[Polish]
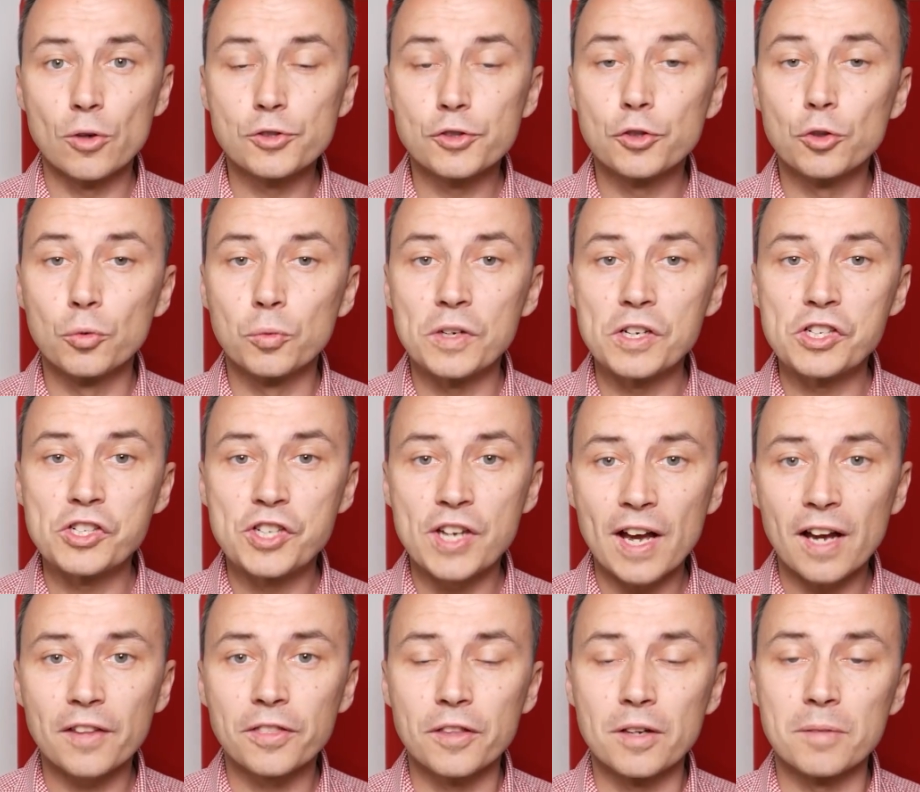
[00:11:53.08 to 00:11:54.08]
Ci,
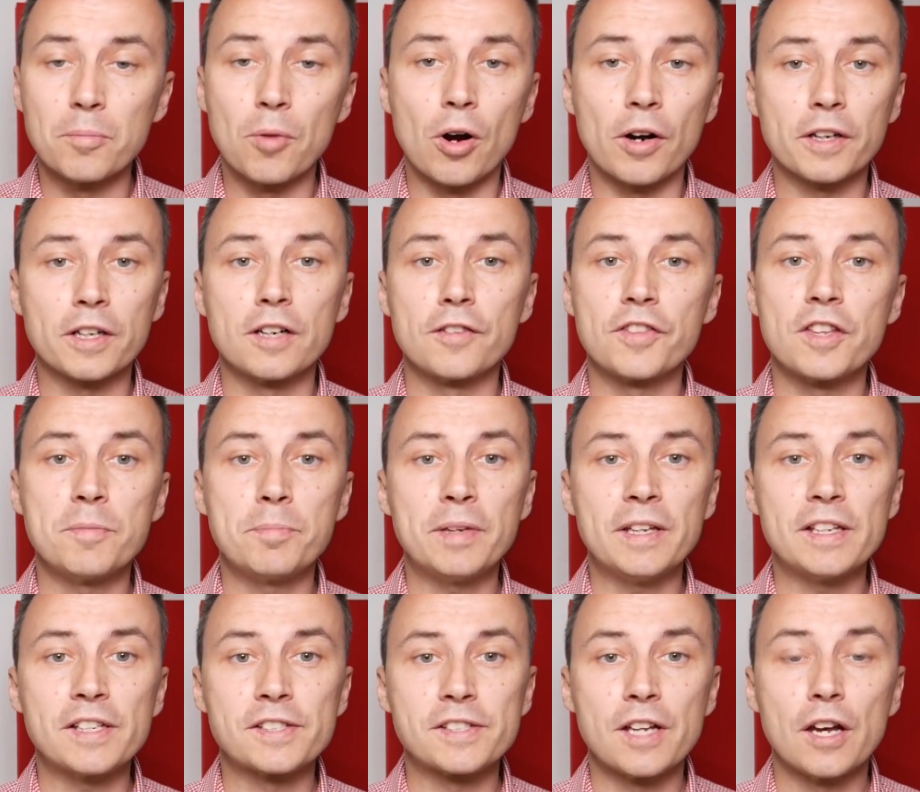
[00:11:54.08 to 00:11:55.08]
którzy odrzucą znamię
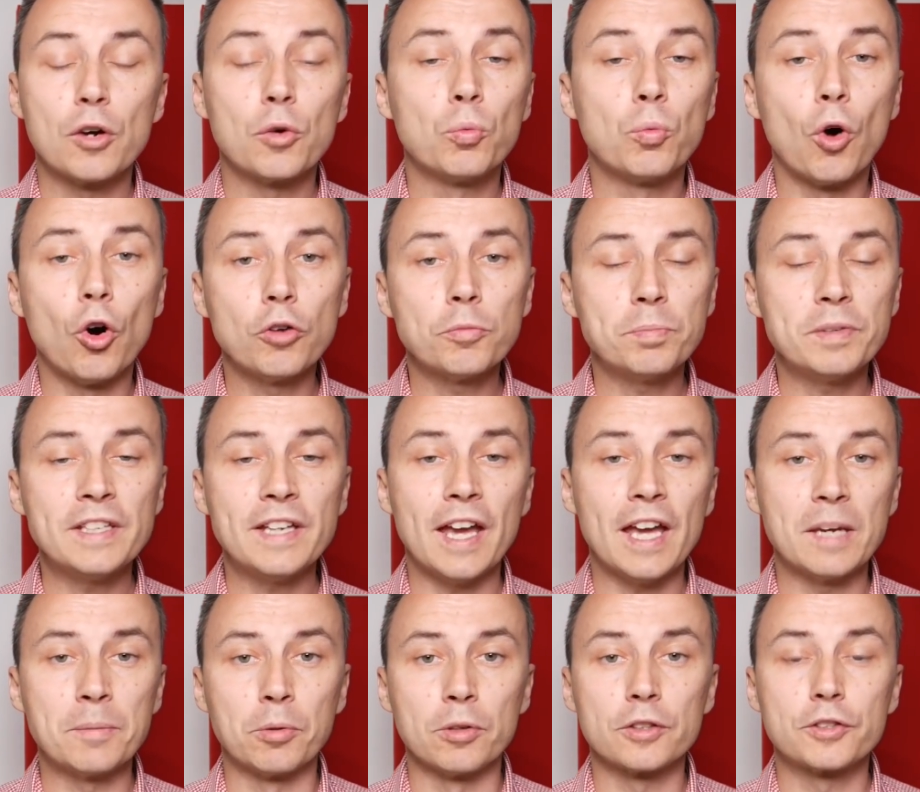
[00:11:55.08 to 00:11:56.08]
bestii, nie będą
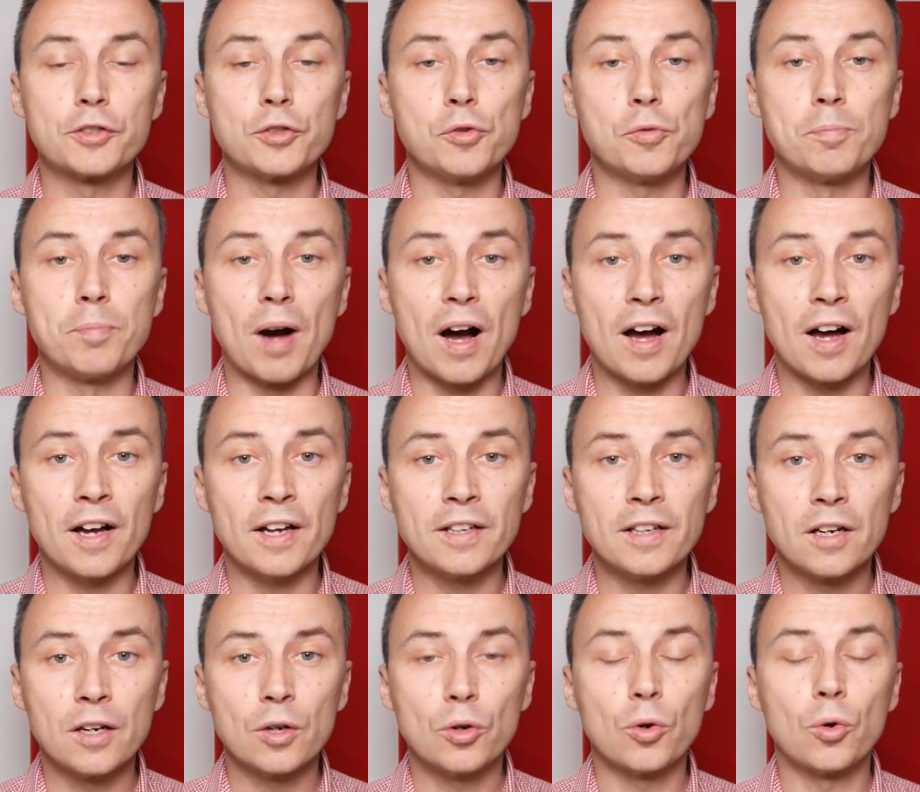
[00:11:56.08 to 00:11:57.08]
mogli kupować
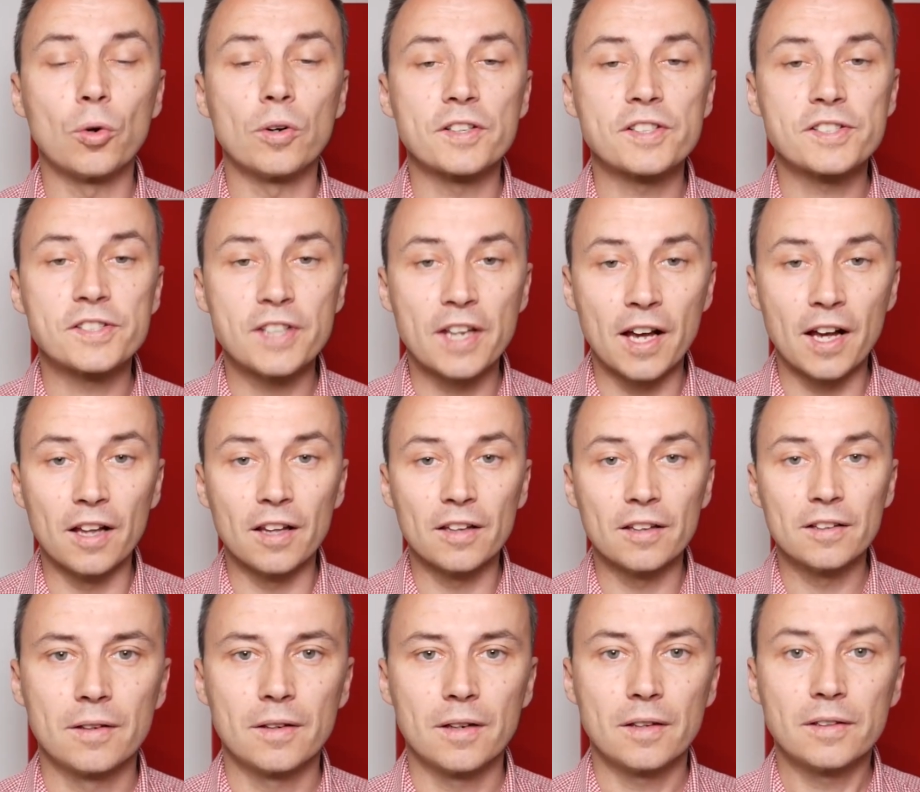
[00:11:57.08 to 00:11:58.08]
ani sprzedawać,
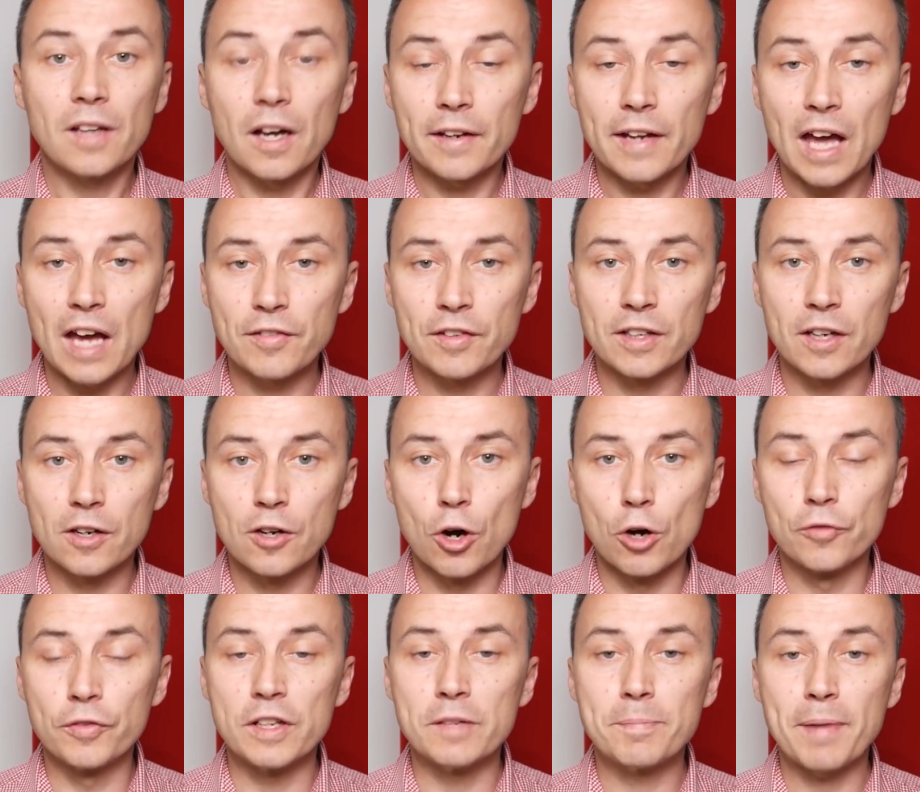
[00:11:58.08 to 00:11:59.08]
a
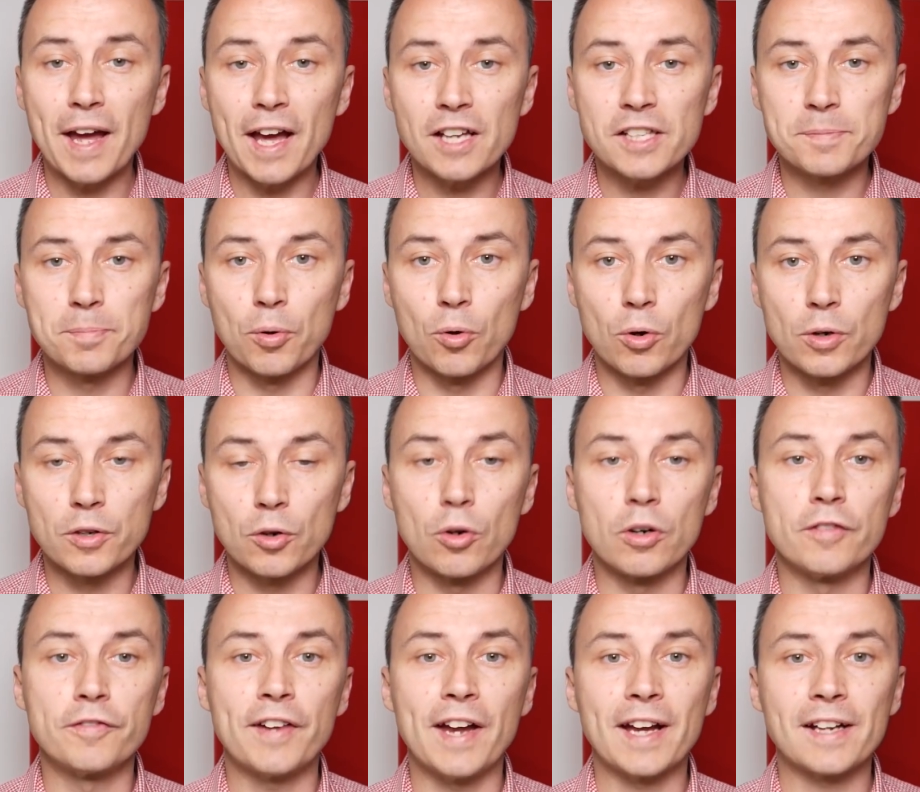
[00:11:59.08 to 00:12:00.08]
nieposiadanie paszportu
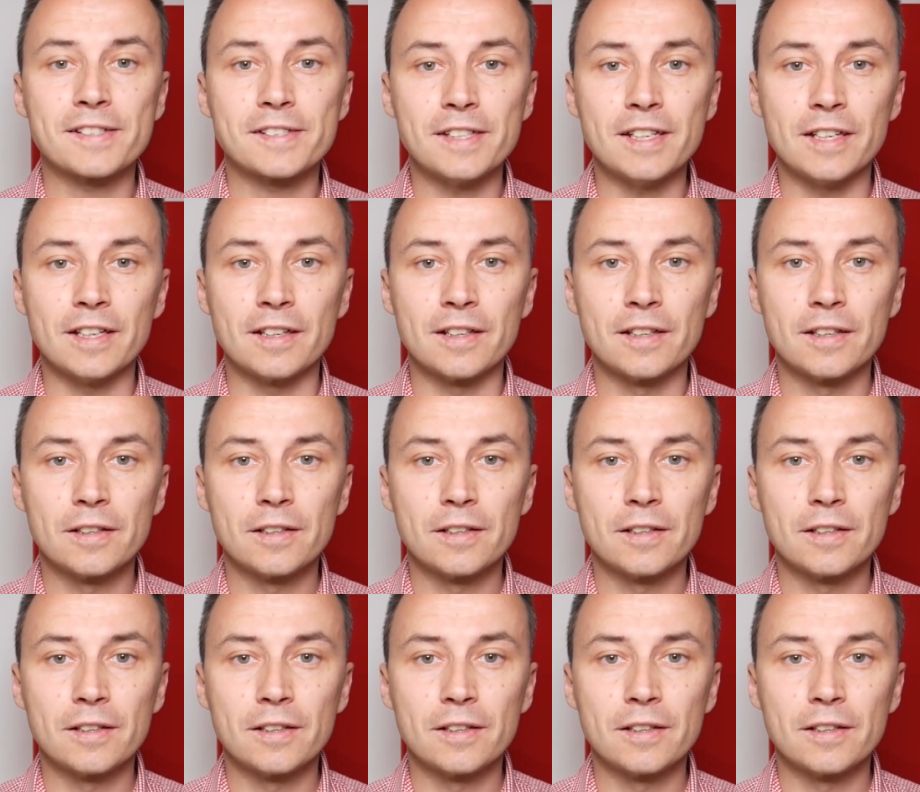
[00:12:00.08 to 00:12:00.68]
covidowego czy